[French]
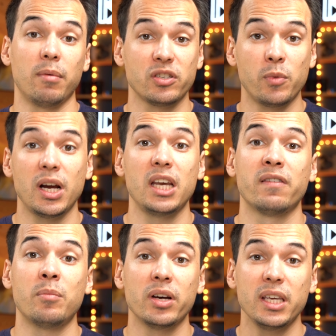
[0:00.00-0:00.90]
Ben, ce mode-là, il est
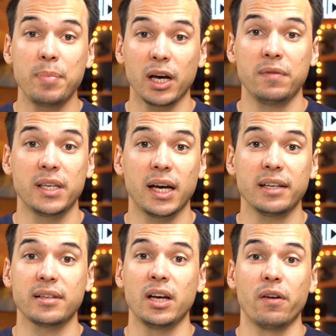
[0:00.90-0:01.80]
vraiment hyper
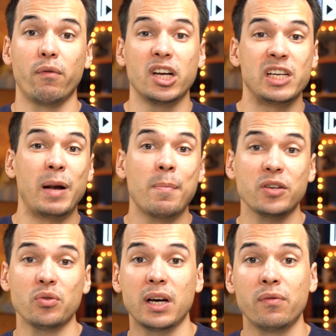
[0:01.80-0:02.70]
efficace. Voilà, j'ai pas
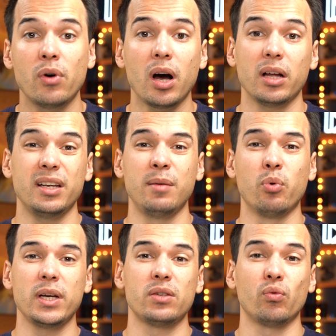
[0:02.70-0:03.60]
l'impression d'avoir les
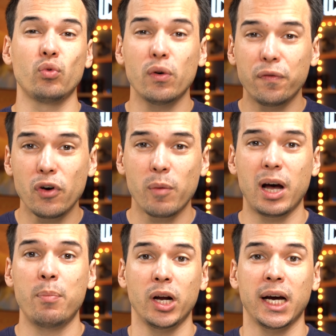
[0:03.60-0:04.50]
bruits qui sont trop forts par
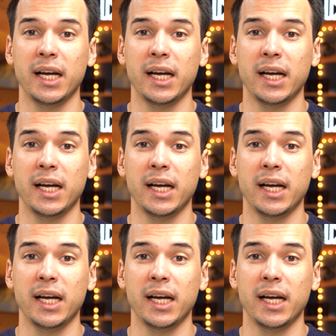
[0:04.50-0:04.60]
rapport à la